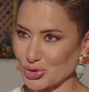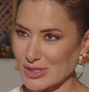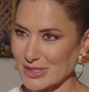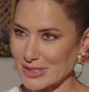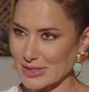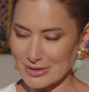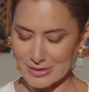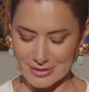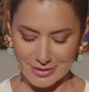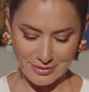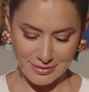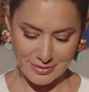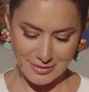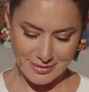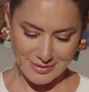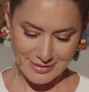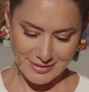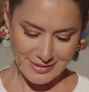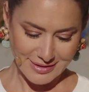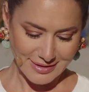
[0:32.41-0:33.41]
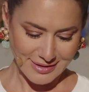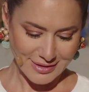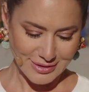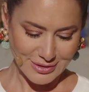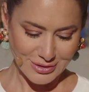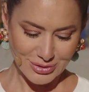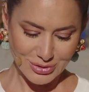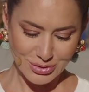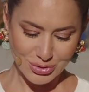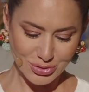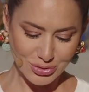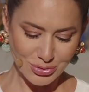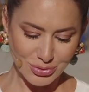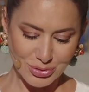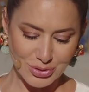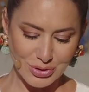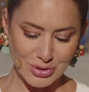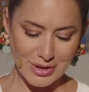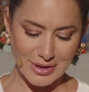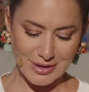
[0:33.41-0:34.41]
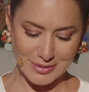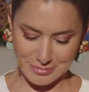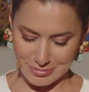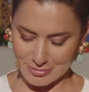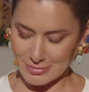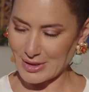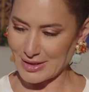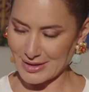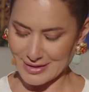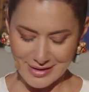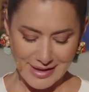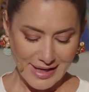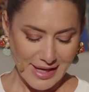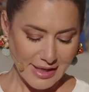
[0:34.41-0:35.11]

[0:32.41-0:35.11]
قصتها يي بلازما كثير مهمه